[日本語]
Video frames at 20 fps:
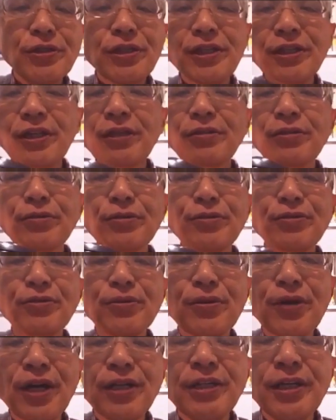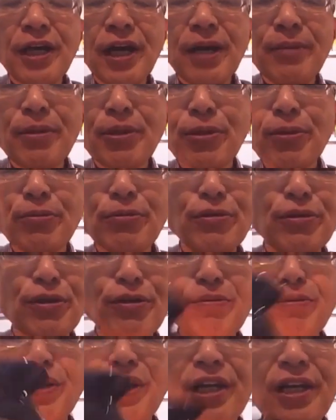突き足す時とか2杯目飲む
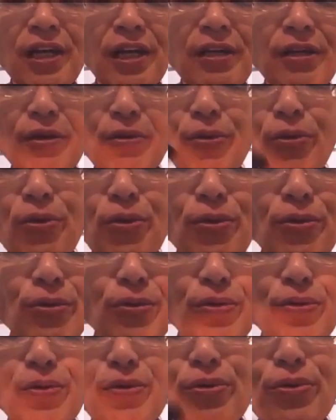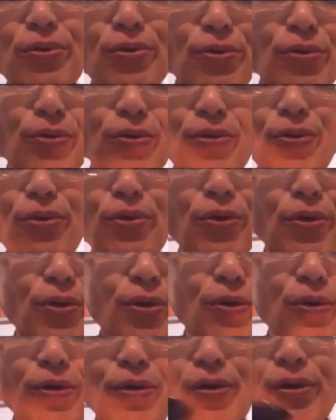時も一回こうぐるぐるぐるぐる
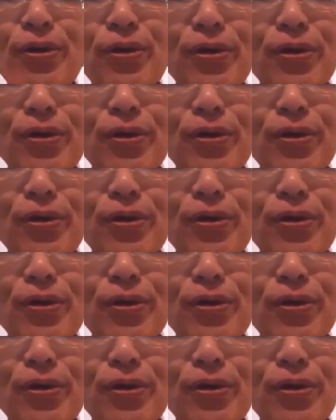こう